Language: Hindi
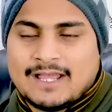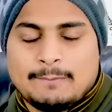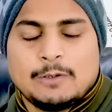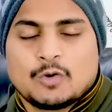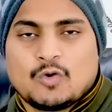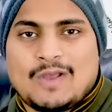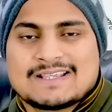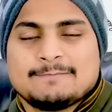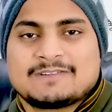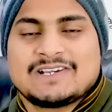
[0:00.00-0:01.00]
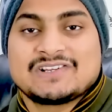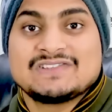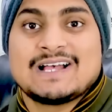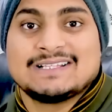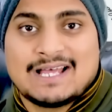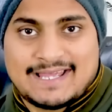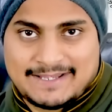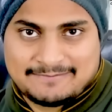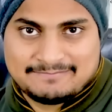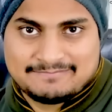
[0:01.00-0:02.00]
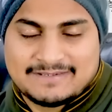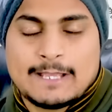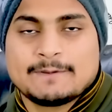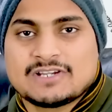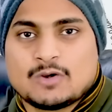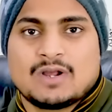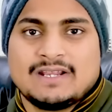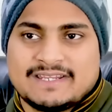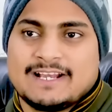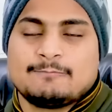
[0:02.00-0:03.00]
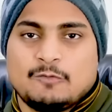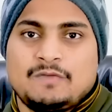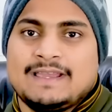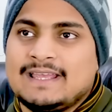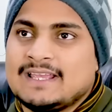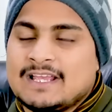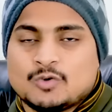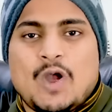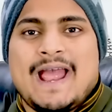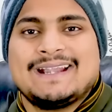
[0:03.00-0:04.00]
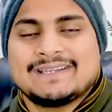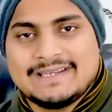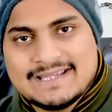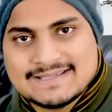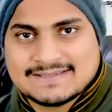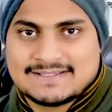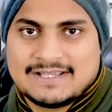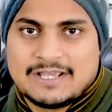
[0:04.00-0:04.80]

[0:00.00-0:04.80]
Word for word: अभी लोगों को एक्सपेक्टेशन ज़्यादा है यहाँ पर शाहरुख खान की अगर मूवी है तो एटलीस्ट